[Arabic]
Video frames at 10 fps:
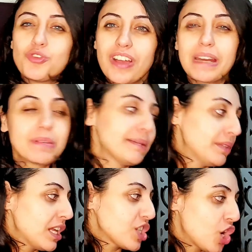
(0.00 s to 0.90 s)
فاكره بالظبط
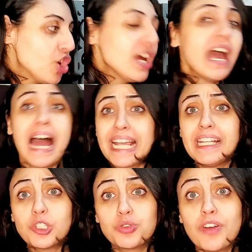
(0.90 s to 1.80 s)
الاسعار اكيد
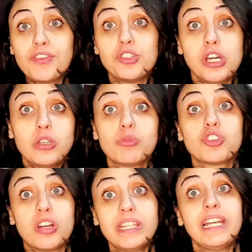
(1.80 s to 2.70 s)
هتشوفوها في فيديوهات
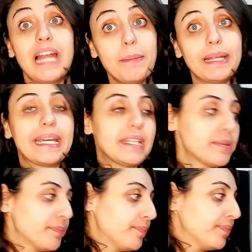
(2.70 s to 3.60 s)
المشتريات اللي قبل كده